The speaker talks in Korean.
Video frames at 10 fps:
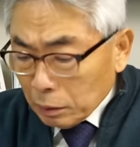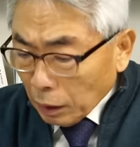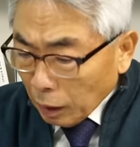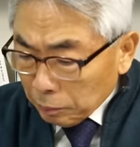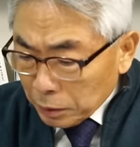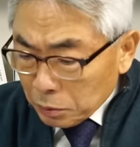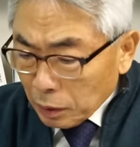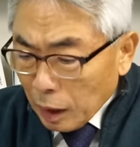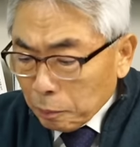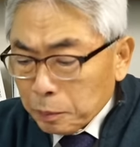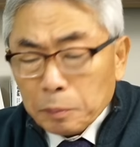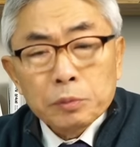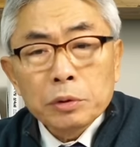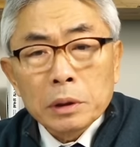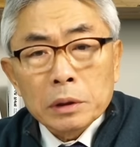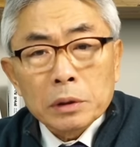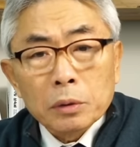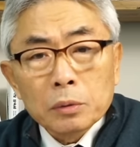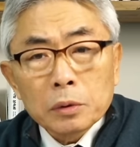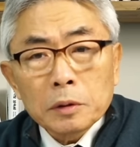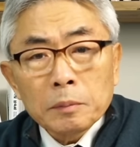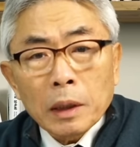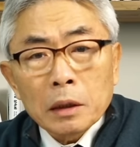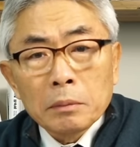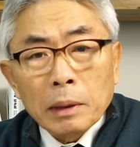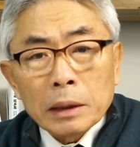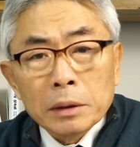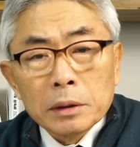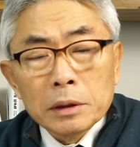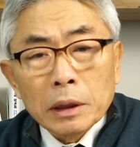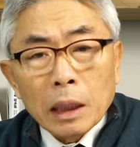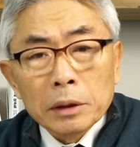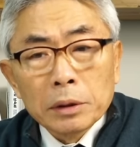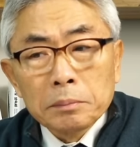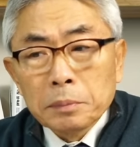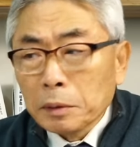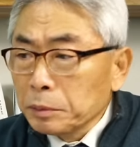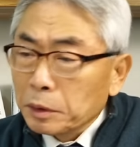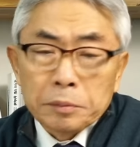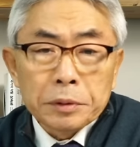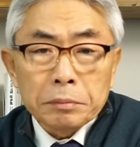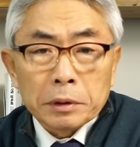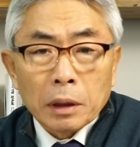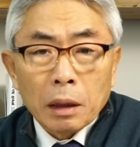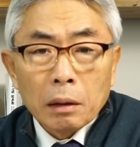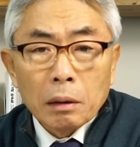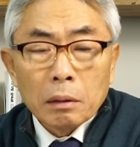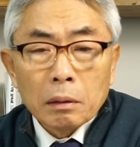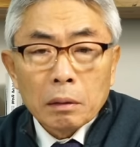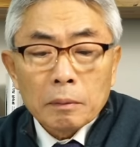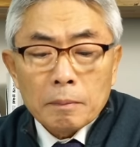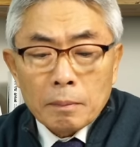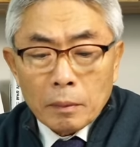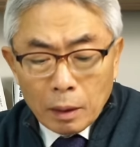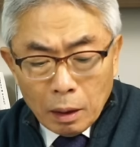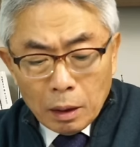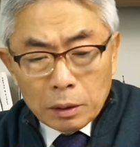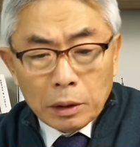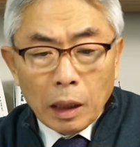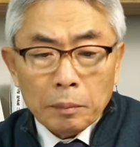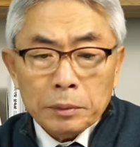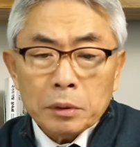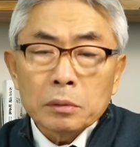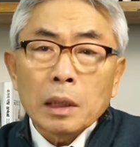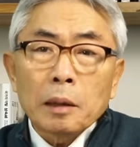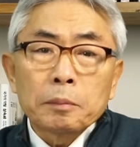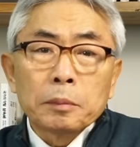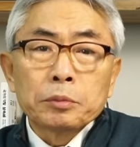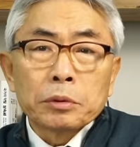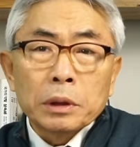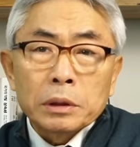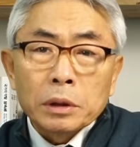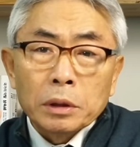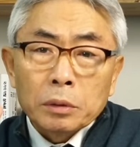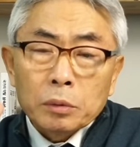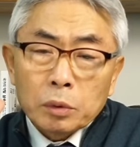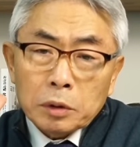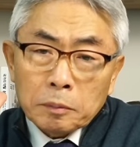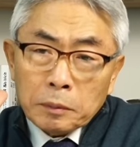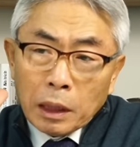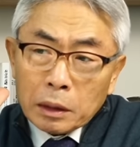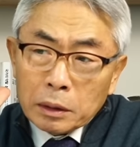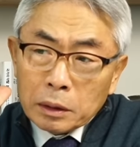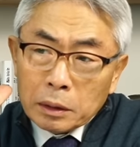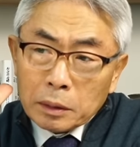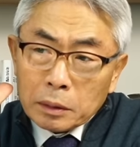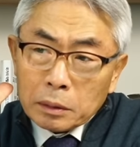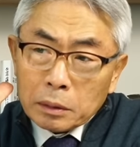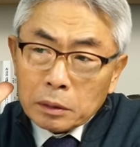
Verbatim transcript: 대한민국 악법 중에서 국힘당이 만들지 않는 법이 없습니다. 대한민국 악법 중에서 국힘당이